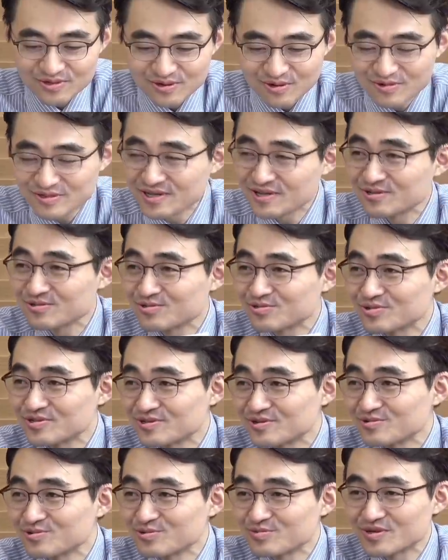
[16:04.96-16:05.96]
성장조
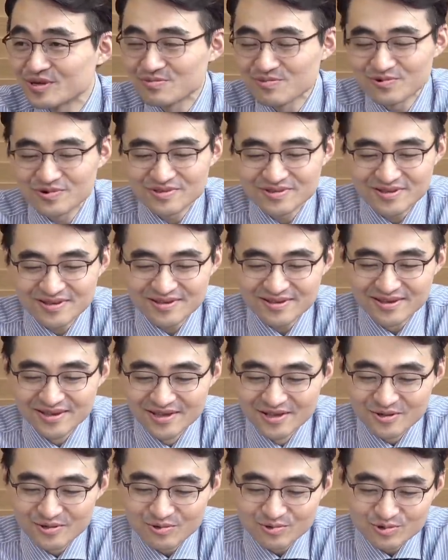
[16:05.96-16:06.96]
이런 네. 제목인데
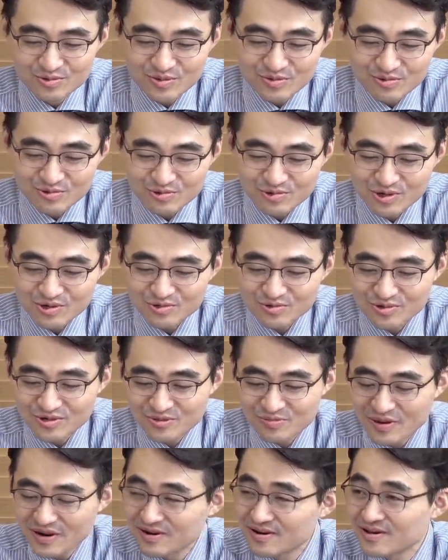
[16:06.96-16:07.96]
요즘에 뭐
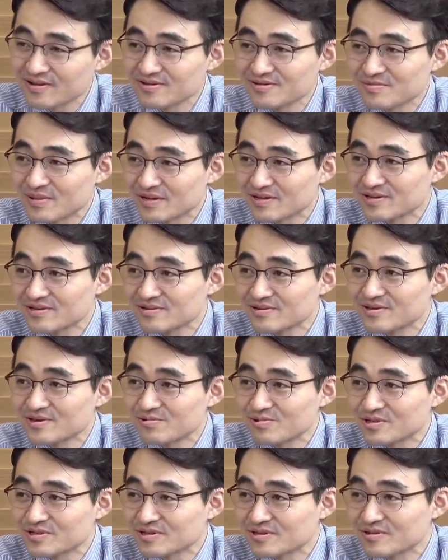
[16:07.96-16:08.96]
소외주들이 반란을 많이
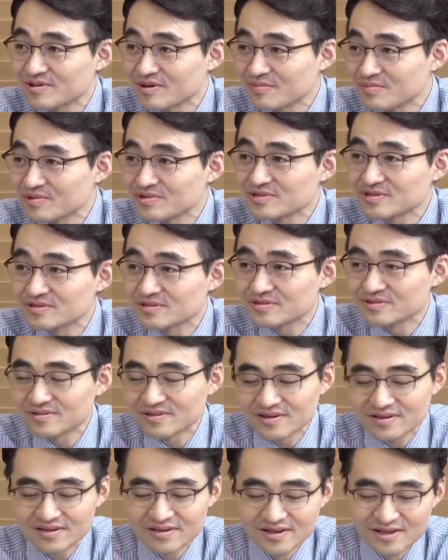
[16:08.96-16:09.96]
일으키고 있잖아요 한 번씩
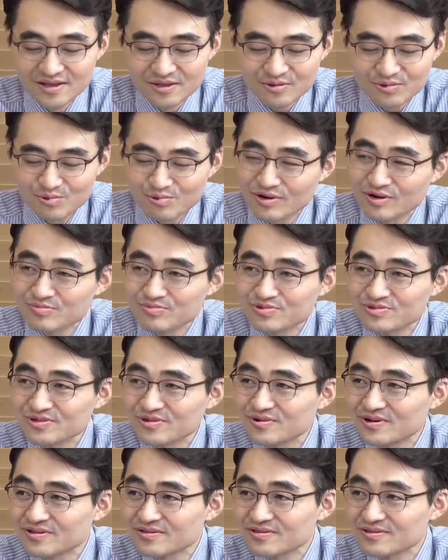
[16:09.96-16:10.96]
그때
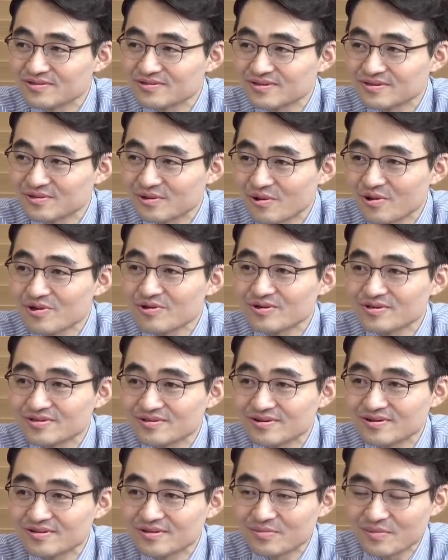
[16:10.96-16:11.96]
노랑풍선 같은 이제
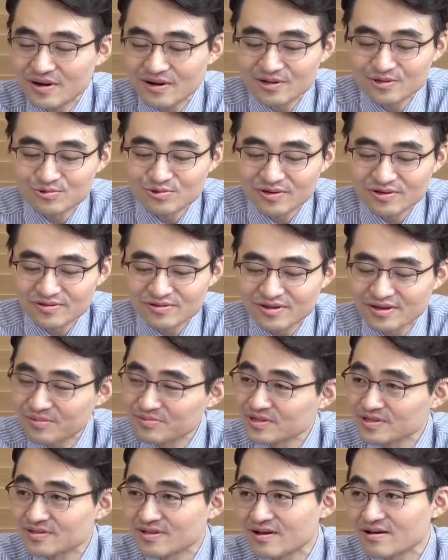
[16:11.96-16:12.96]
여행회사가 다 망할 줄 알았는데
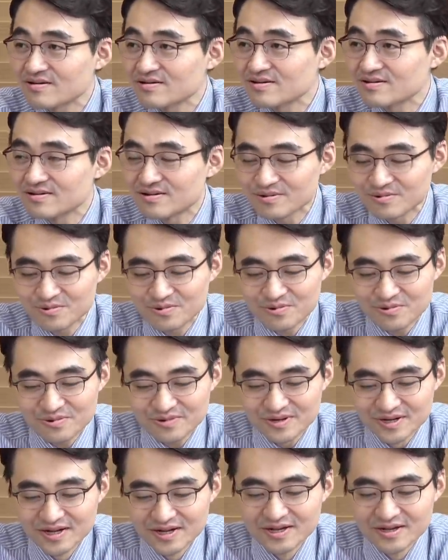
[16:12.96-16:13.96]
갑자기 상한가 에 가고
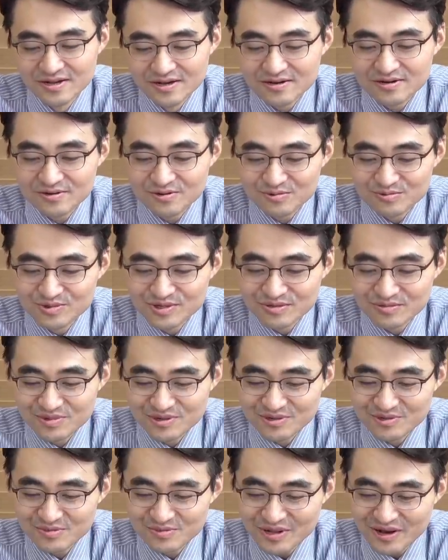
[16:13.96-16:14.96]
그런
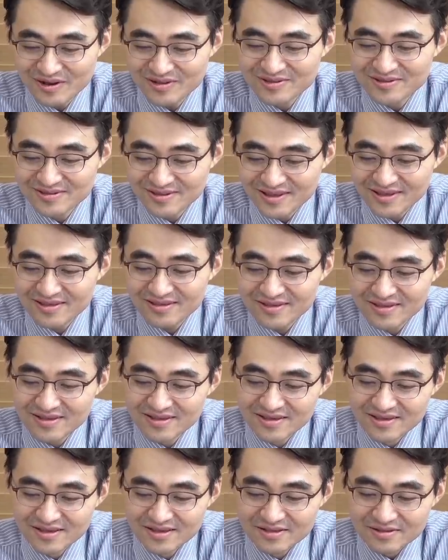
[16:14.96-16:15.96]
움직임들이 좀 나왔는데 네.
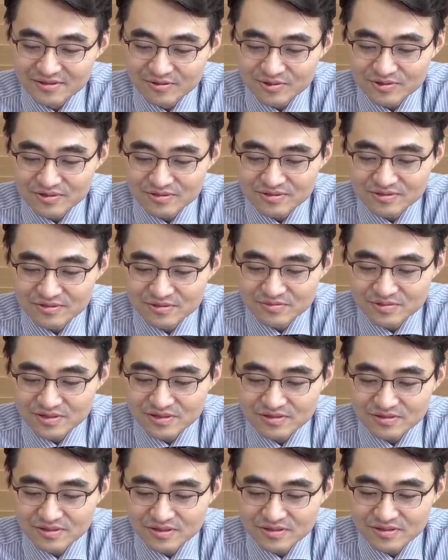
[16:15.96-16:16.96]
네. 어쨌든 좀
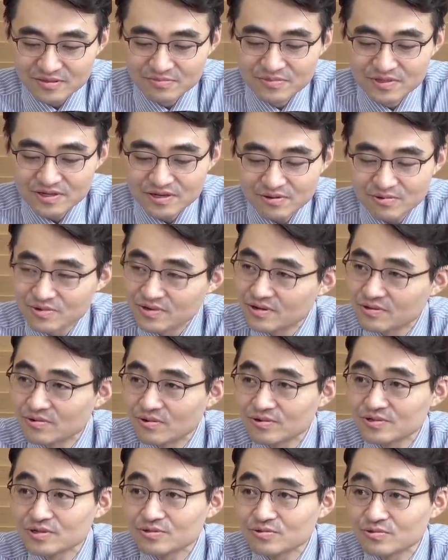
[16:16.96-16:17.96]
최근에 금리가 올랐고
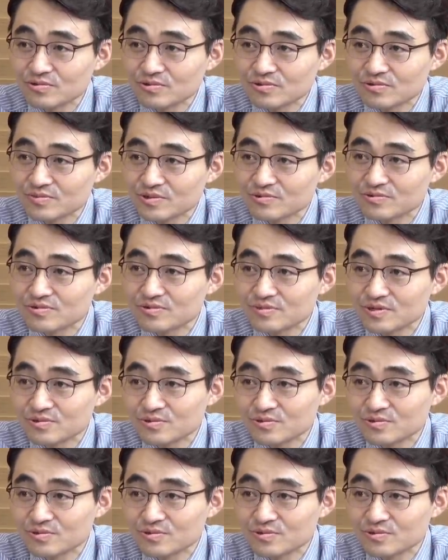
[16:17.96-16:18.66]
어제 또 미국 금리